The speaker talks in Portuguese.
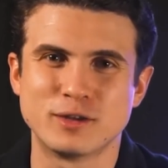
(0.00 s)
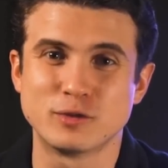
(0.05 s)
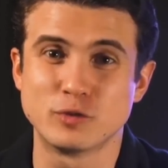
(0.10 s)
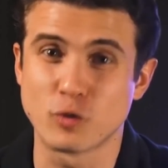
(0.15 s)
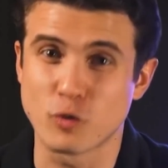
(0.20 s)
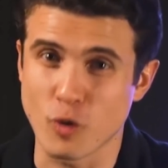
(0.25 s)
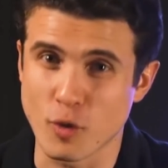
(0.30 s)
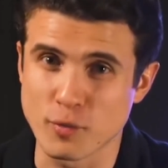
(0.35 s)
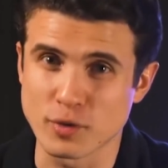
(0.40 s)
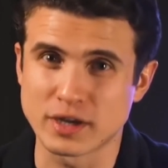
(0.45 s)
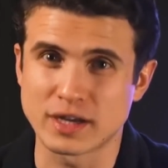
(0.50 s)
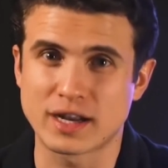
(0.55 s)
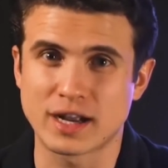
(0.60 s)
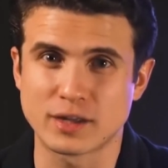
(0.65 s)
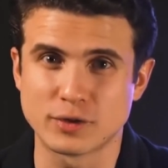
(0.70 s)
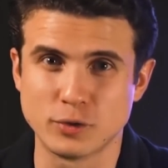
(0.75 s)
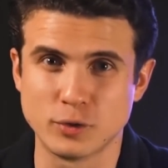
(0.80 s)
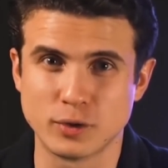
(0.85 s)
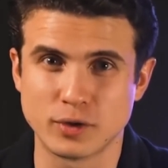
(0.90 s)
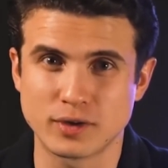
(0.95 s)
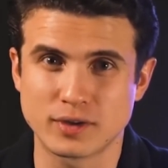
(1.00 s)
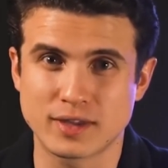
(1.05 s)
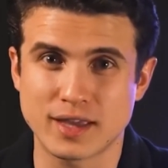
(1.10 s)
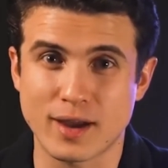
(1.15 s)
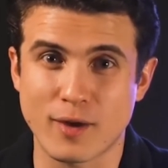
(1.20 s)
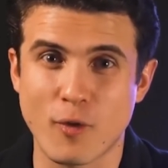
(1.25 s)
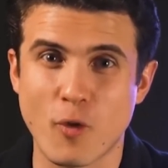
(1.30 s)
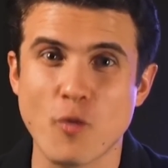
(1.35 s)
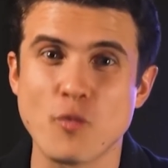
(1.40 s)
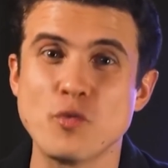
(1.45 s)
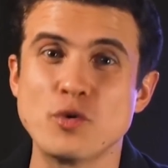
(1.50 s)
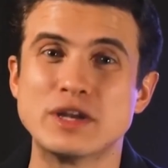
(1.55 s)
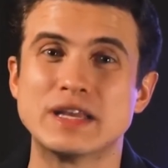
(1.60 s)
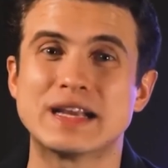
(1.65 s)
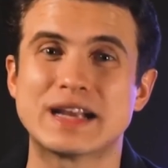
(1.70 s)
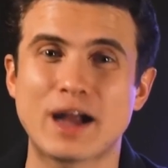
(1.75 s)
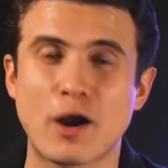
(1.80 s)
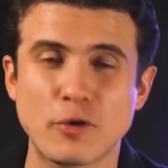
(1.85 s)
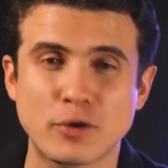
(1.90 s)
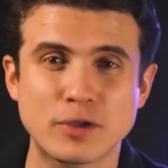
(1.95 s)
do comunicador, que é
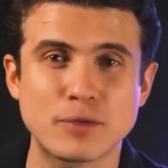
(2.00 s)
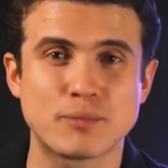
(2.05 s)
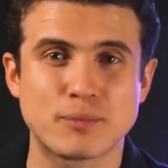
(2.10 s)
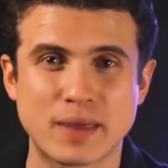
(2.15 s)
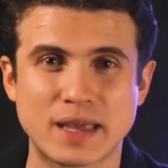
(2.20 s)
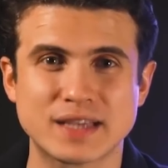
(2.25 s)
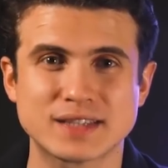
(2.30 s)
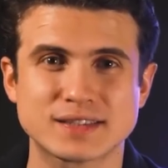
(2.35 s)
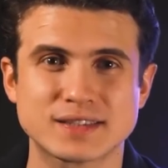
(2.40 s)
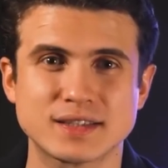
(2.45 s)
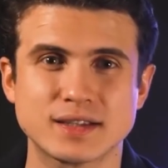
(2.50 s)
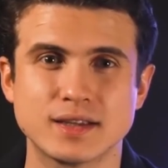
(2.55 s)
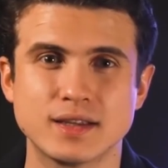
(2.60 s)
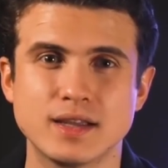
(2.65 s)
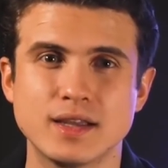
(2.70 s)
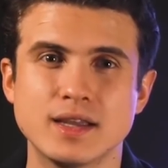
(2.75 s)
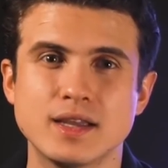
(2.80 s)
comunicar o que pensa